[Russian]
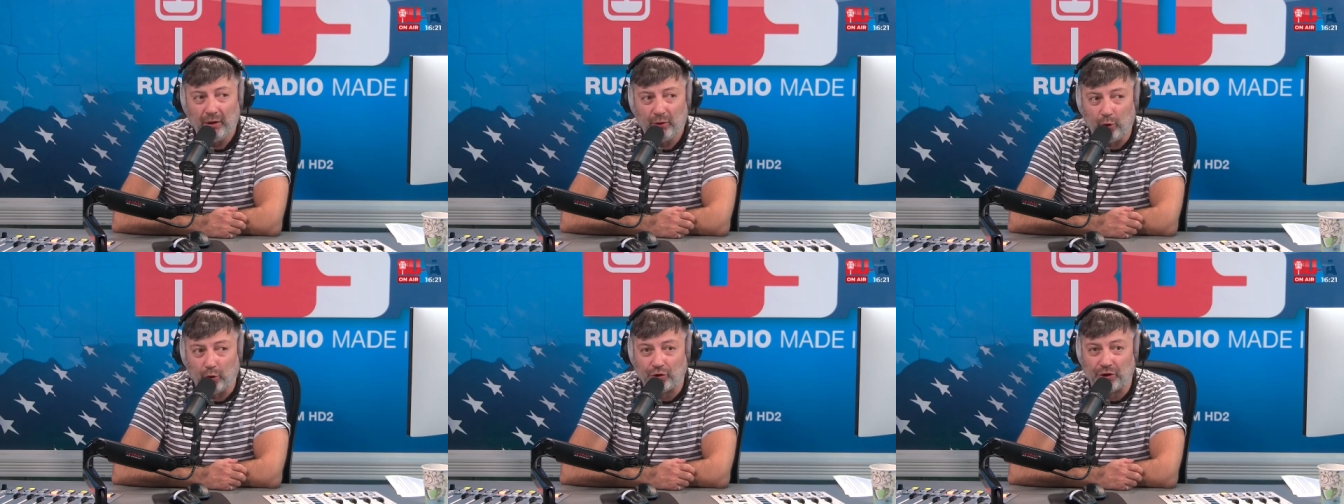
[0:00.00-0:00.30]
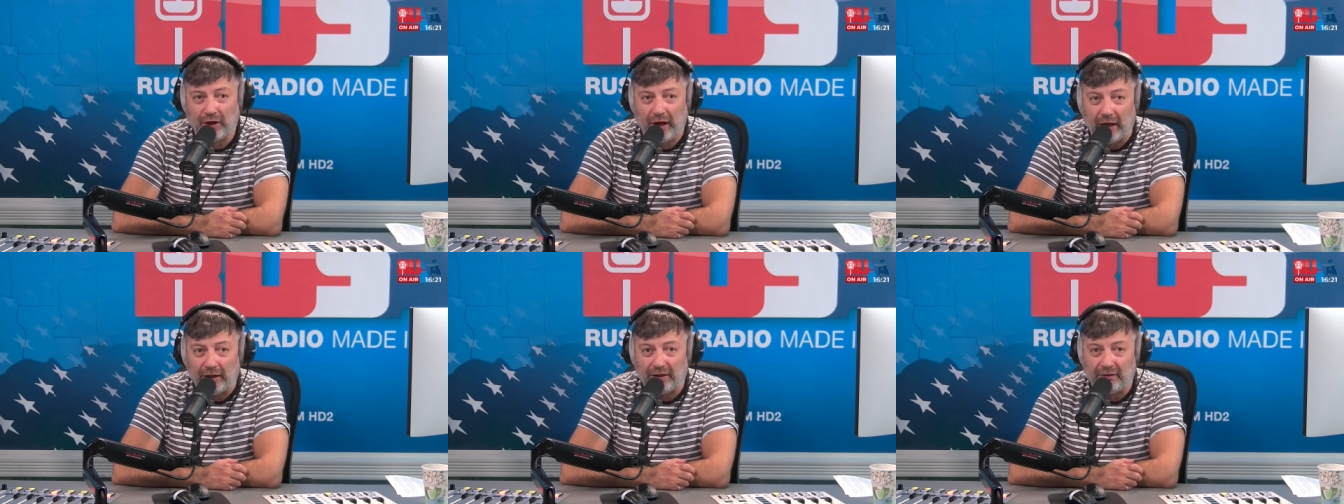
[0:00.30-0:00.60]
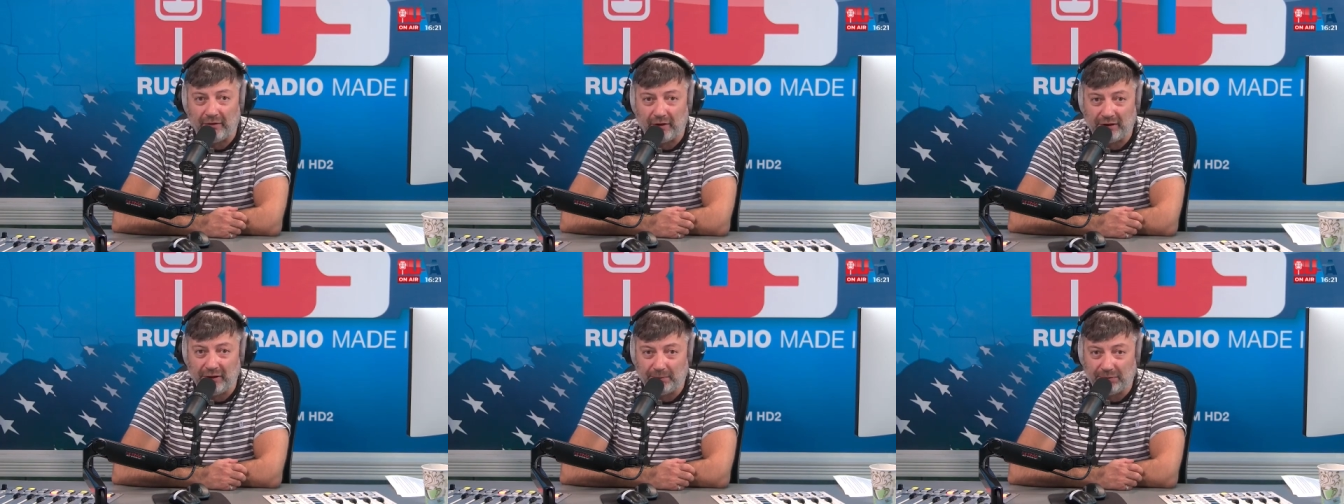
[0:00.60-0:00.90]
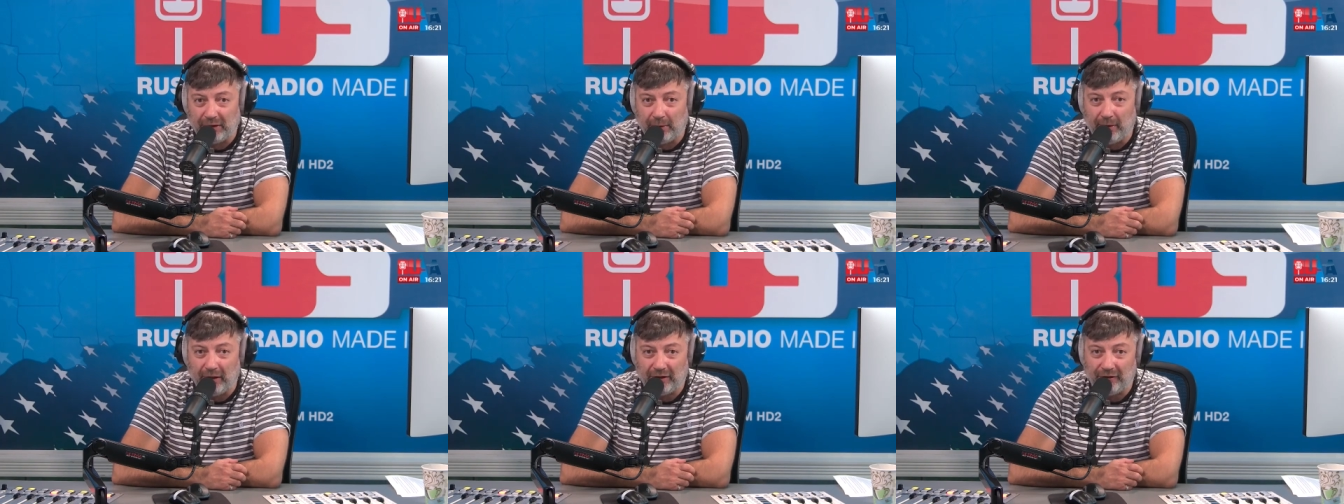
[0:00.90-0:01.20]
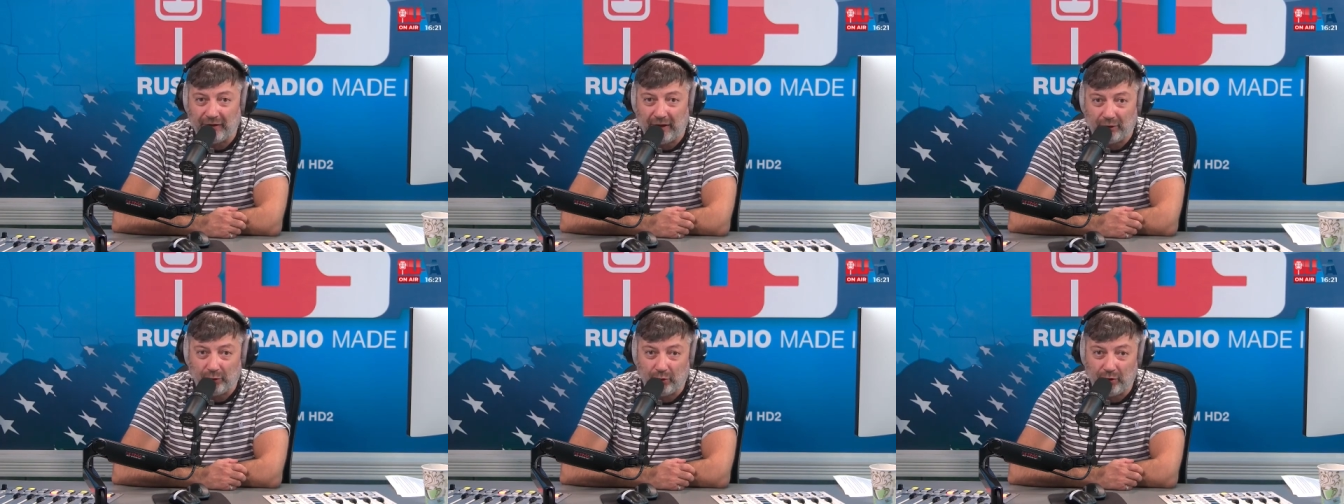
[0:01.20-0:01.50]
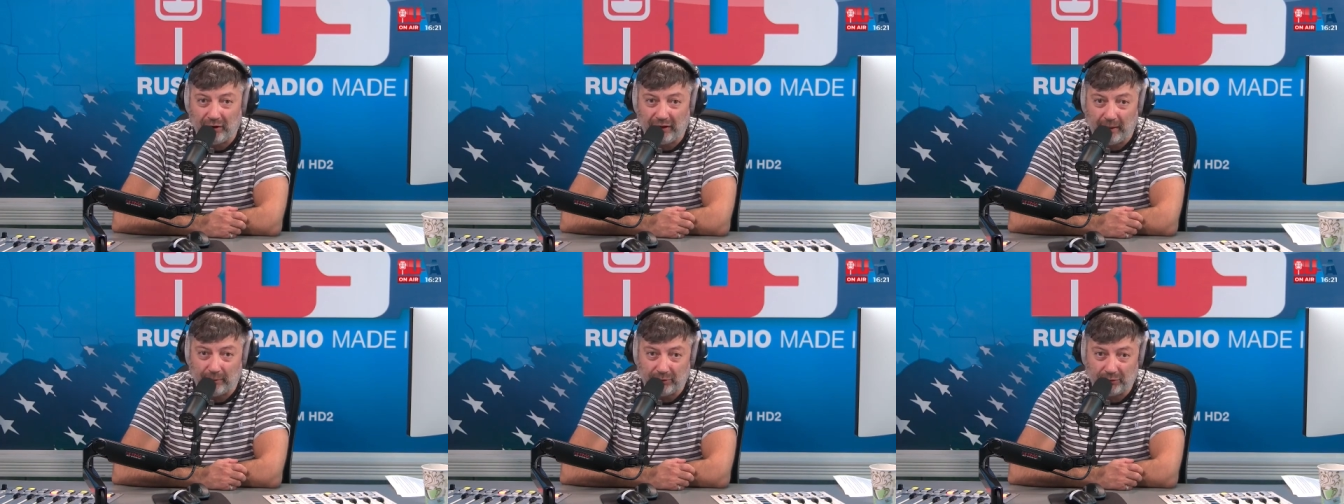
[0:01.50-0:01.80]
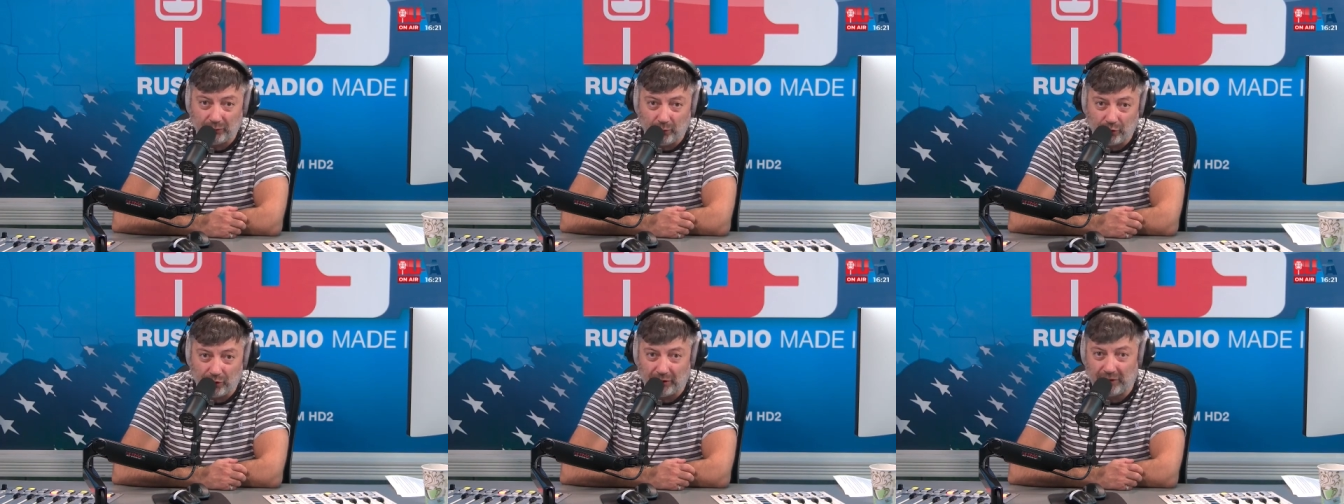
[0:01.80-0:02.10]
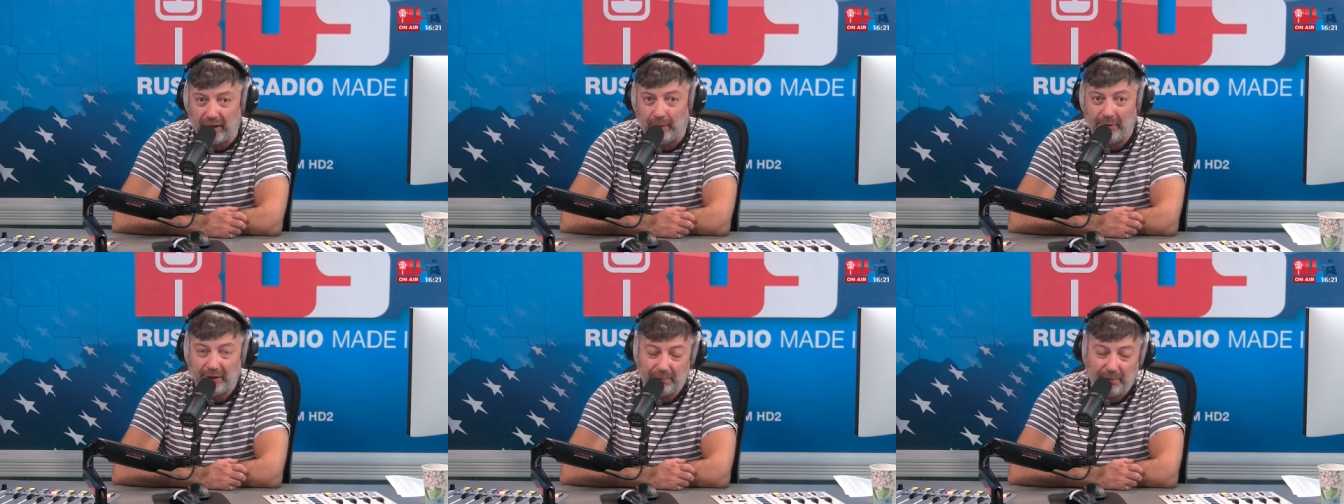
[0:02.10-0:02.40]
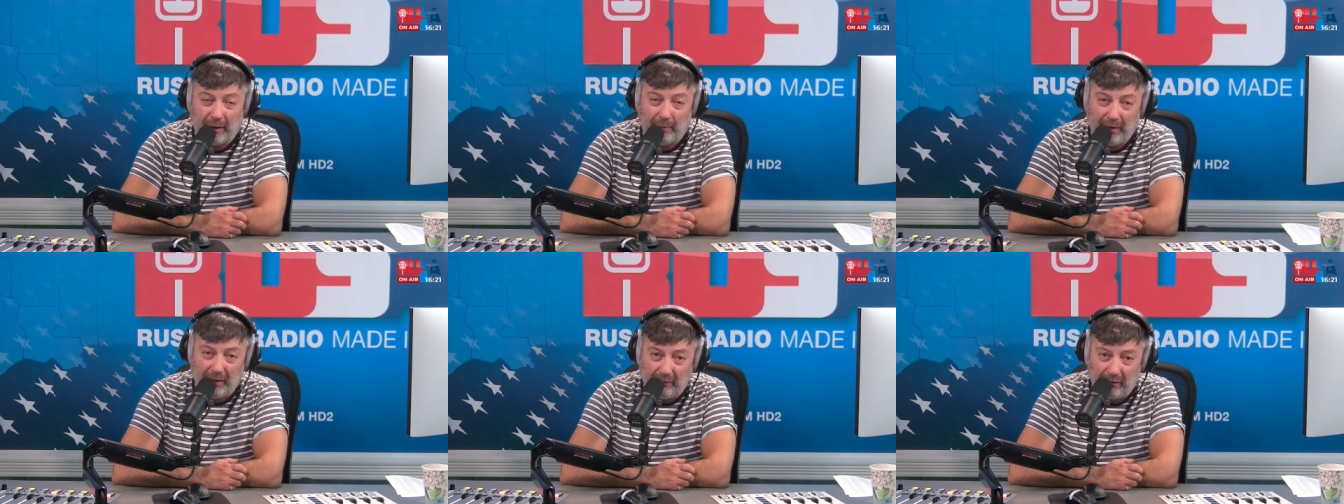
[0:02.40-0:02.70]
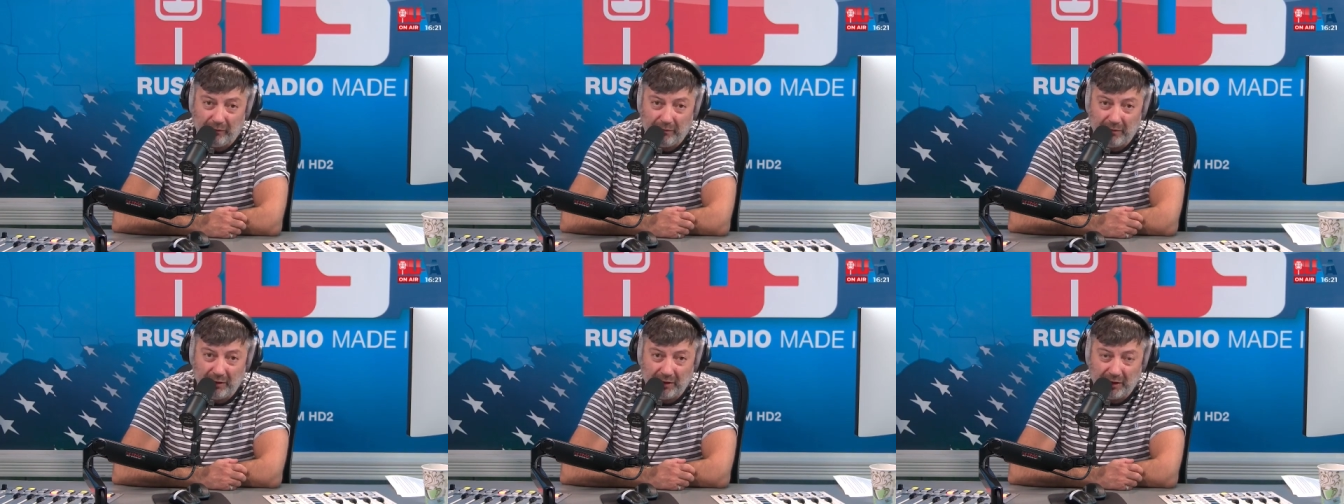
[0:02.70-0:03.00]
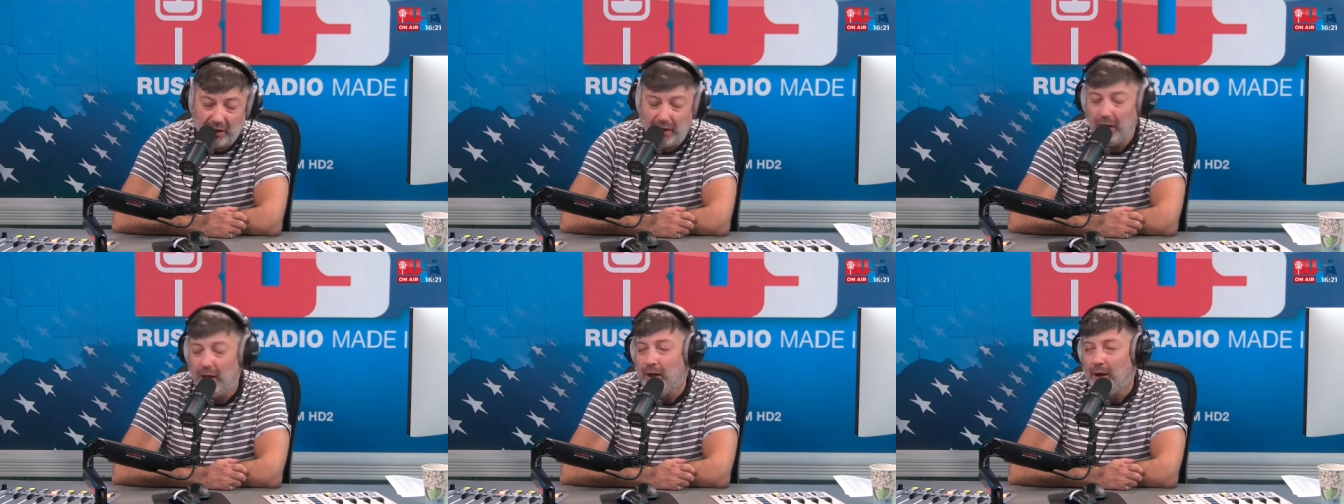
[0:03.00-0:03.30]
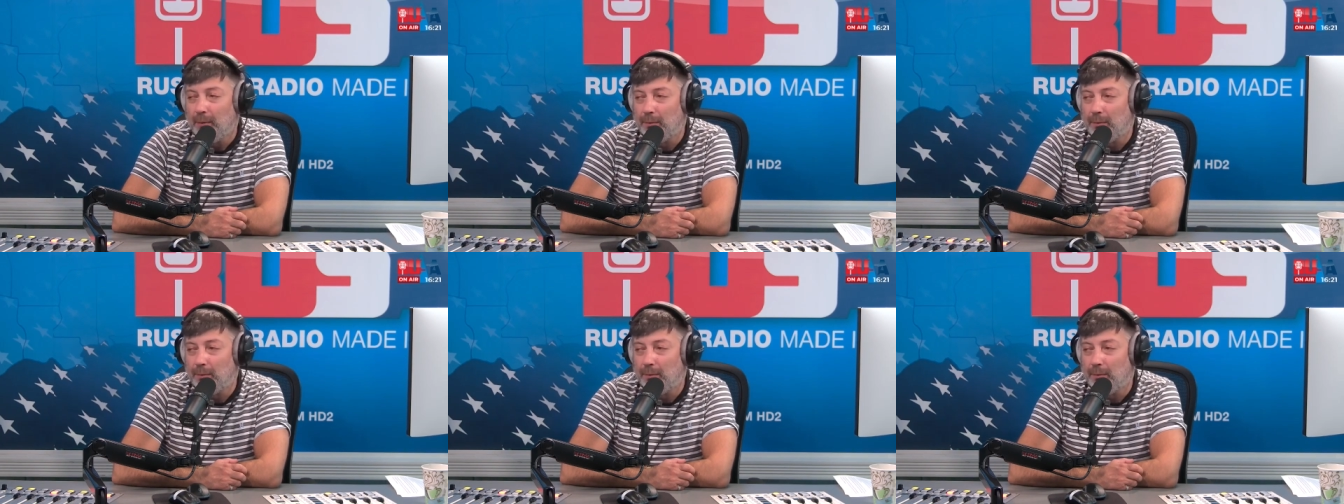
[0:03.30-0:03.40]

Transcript: тоже кадровых дипломатов, которые там служат, там есть проблемы в МИДе,